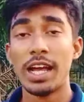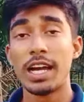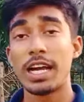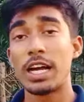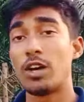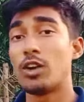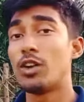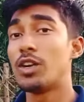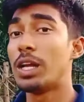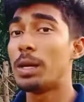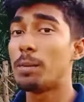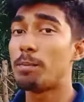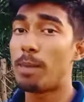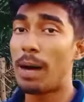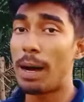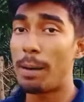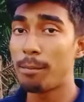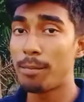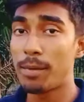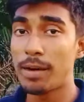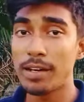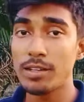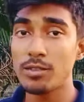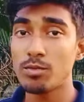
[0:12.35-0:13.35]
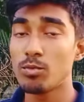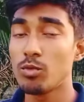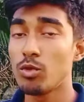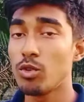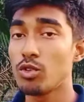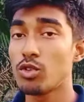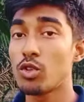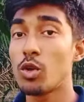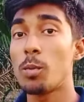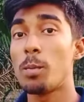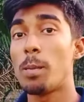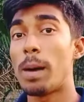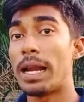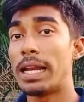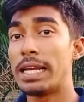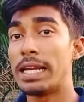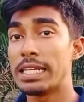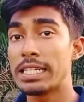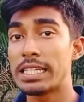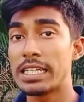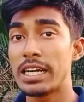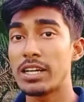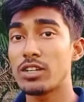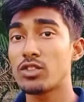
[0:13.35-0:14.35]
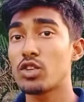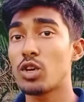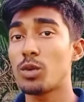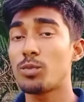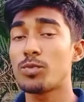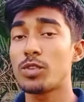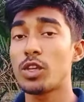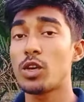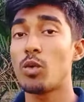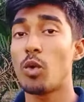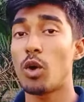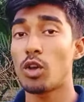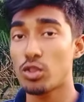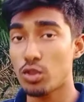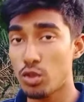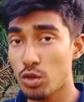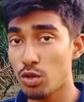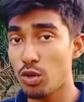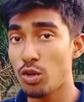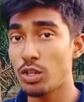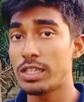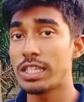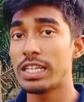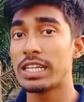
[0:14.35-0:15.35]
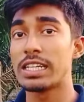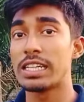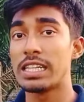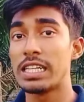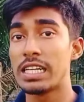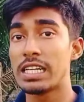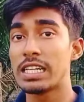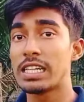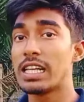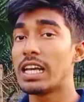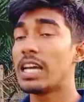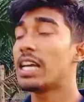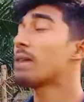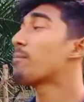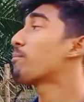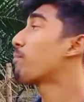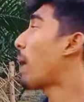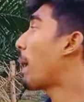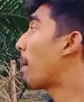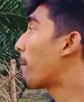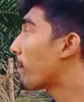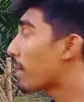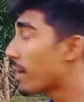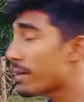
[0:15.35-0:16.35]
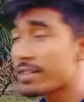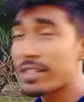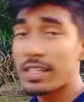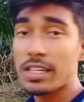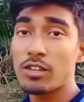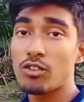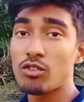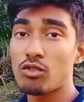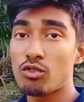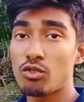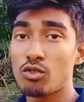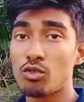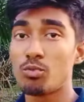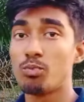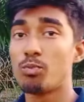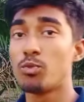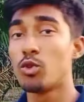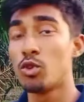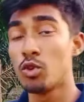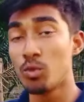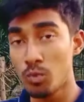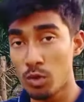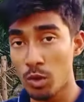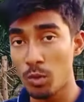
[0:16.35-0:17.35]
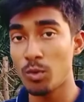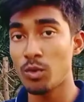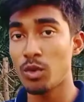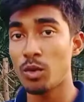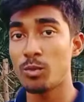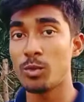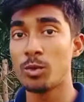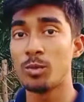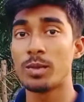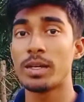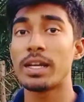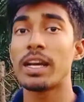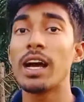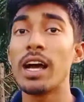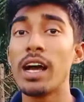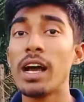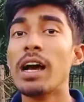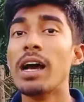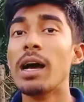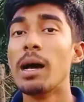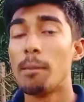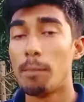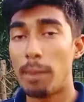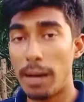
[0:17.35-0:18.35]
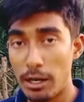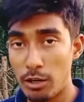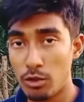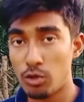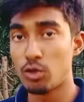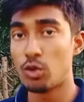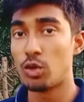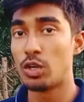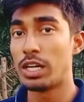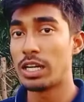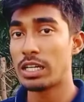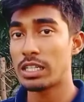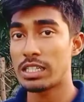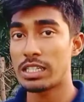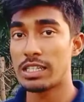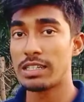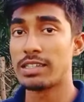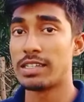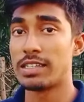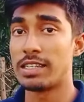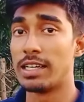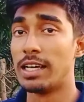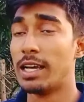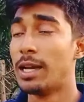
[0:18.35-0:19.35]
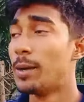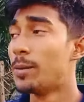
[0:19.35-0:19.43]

কারণ এই পাম গাছ মূলত মালয়েশিয়ার সবচেয়ে অর্থনৈতিক দিক দিয়ে এই পাম গাছই কিন্তু গুরুত্বপূর্ণ ভূমিকা পালন করে আসতেছে